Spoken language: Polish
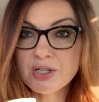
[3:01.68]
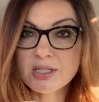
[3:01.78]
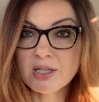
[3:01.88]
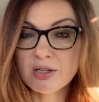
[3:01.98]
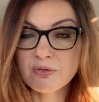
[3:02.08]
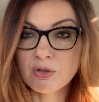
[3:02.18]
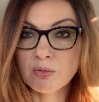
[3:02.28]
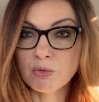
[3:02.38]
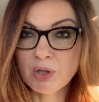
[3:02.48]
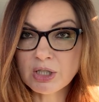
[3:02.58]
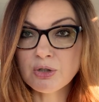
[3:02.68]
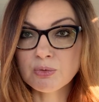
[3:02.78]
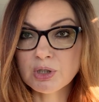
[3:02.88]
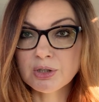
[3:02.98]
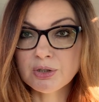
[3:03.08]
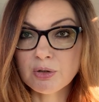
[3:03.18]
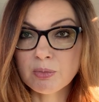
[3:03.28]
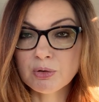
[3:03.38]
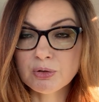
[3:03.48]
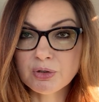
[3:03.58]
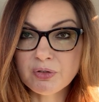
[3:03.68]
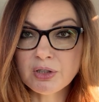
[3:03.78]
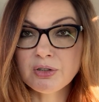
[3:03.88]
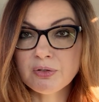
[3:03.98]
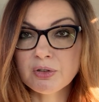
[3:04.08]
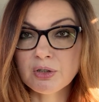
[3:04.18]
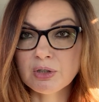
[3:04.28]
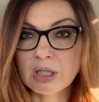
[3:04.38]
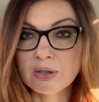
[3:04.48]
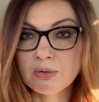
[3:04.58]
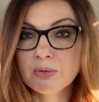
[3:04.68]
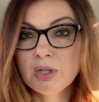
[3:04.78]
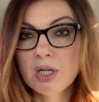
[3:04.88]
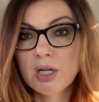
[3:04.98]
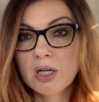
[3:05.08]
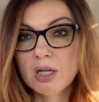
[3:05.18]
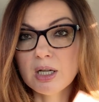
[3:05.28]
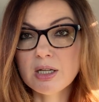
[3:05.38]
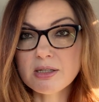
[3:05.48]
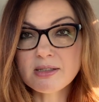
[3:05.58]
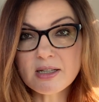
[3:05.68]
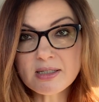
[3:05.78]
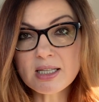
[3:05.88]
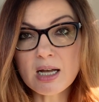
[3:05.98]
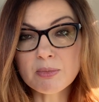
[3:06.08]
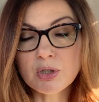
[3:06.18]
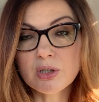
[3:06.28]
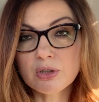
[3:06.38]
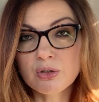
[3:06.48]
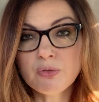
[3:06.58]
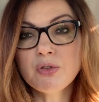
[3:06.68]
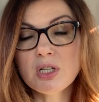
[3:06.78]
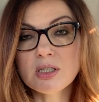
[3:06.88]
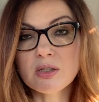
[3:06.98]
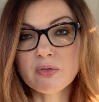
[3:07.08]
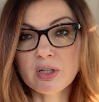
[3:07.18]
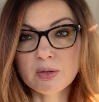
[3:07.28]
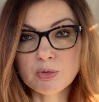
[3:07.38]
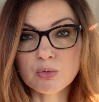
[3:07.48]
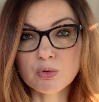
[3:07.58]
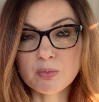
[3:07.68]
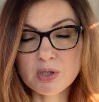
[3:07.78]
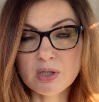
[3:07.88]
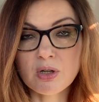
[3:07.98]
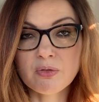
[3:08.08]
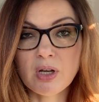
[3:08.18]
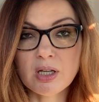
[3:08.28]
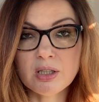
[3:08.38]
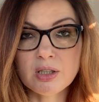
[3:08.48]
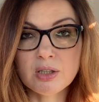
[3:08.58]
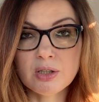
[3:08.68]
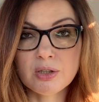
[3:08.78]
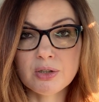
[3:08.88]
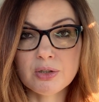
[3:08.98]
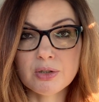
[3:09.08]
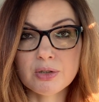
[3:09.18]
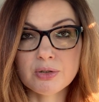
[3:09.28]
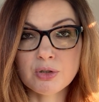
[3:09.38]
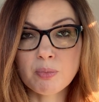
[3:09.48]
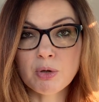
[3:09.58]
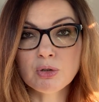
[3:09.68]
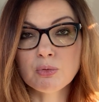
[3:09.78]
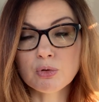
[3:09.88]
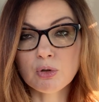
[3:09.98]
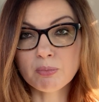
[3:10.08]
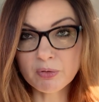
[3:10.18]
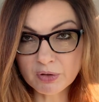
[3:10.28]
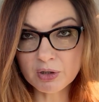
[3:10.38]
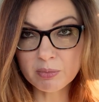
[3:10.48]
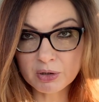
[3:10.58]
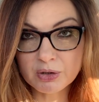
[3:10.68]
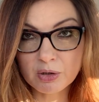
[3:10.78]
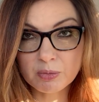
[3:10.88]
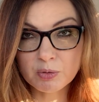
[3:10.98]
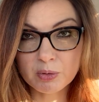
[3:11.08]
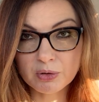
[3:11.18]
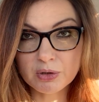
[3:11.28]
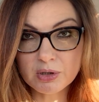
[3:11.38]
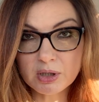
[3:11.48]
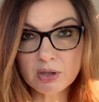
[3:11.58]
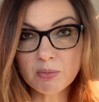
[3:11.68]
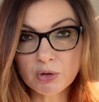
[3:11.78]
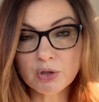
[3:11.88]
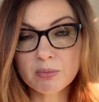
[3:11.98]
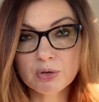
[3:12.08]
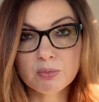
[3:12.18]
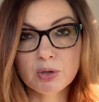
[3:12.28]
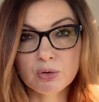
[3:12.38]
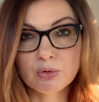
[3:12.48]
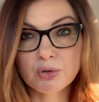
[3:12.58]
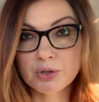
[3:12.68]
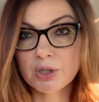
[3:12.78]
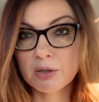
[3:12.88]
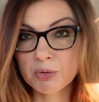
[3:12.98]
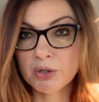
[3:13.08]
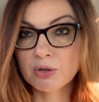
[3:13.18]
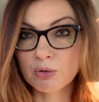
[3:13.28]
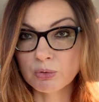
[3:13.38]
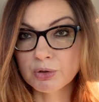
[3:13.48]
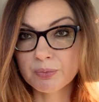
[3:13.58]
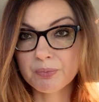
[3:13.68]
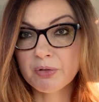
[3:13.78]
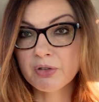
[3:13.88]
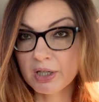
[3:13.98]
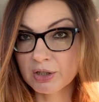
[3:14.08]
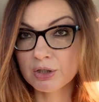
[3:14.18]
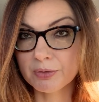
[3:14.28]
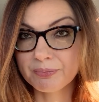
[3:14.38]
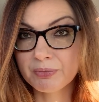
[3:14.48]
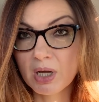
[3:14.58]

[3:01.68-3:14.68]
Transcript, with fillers: siedzenie w domu, naszą część roboty świetnie wykonaną, E, z testami, dofinansowaniem służby zdrowia i e, z robotą, którą powinni byli zrobić politycy, to może byśmy już dzisiaj mieli luz większy